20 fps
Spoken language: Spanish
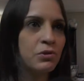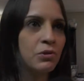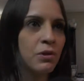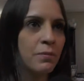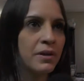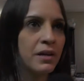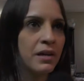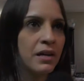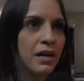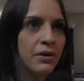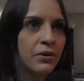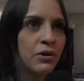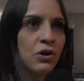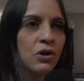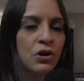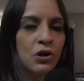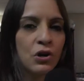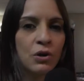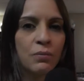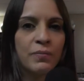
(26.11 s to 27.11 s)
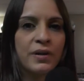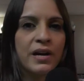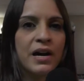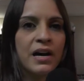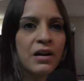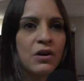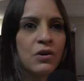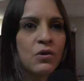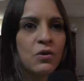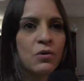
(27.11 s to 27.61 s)
sudamericano en
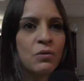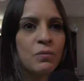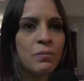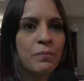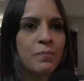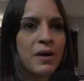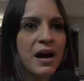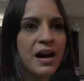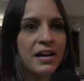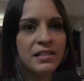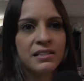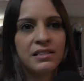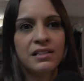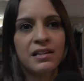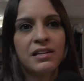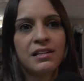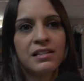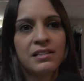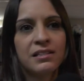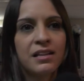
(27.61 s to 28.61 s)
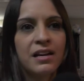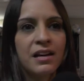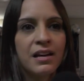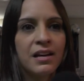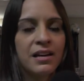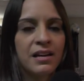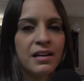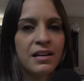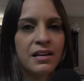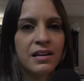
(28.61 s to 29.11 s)
Colombia con países
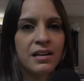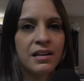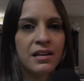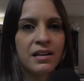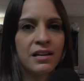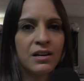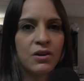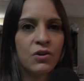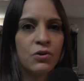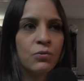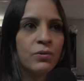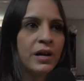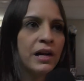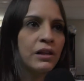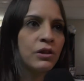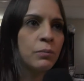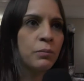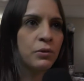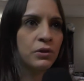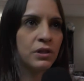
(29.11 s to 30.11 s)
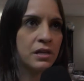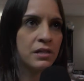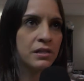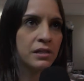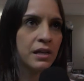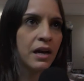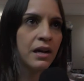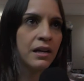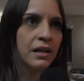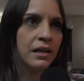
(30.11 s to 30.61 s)
eh, con un alto
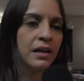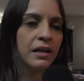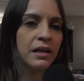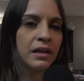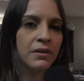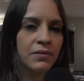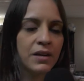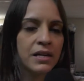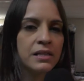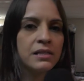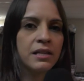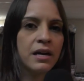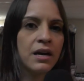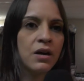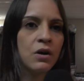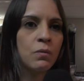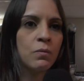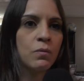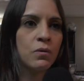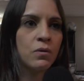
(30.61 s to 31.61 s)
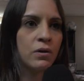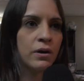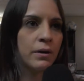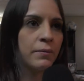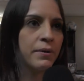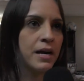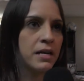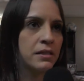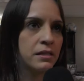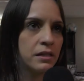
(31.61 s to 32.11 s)
potencial en la gimnasia como es
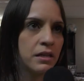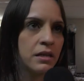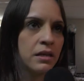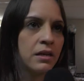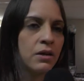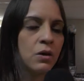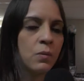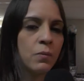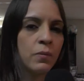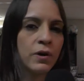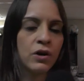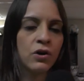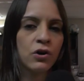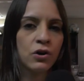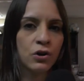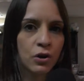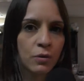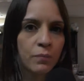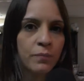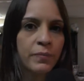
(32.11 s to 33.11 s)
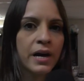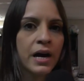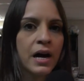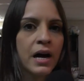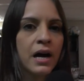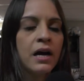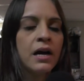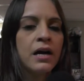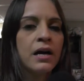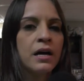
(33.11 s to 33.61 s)
Brasil, como es
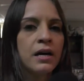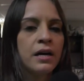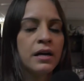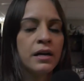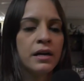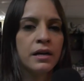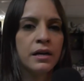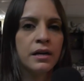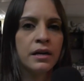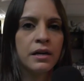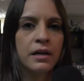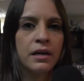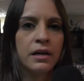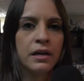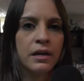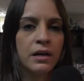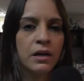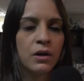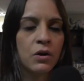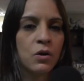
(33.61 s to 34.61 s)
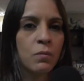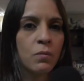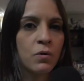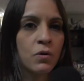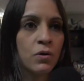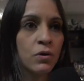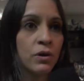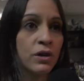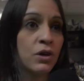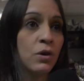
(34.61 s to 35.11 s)
Colombia, eh,
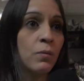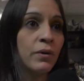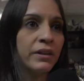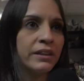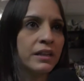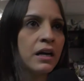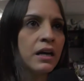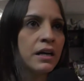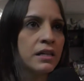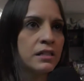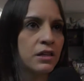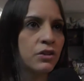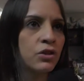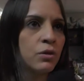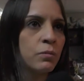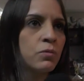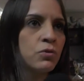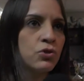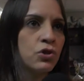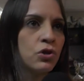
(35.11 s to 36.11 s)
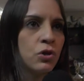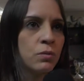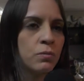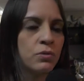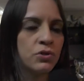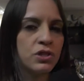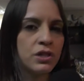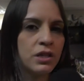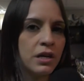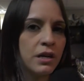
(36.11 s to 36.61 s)
como, y como están creciendo muchos como
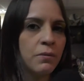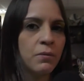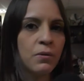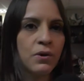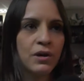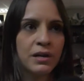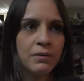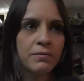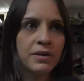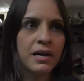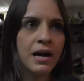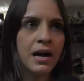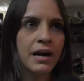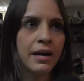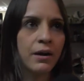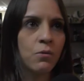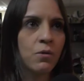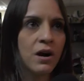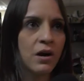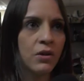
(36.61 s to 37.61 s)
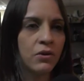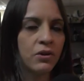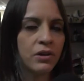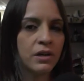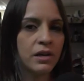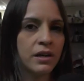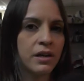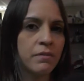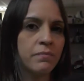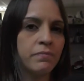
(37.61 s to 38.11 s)
Chile, Bolivia, Ecuador,
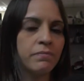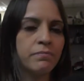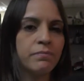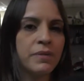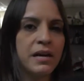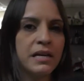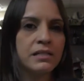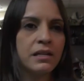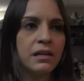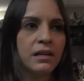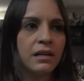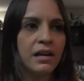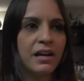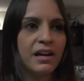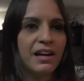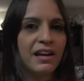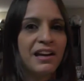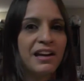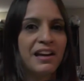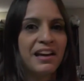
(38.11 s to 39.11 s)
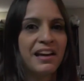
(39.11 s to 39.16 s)
que eran países que,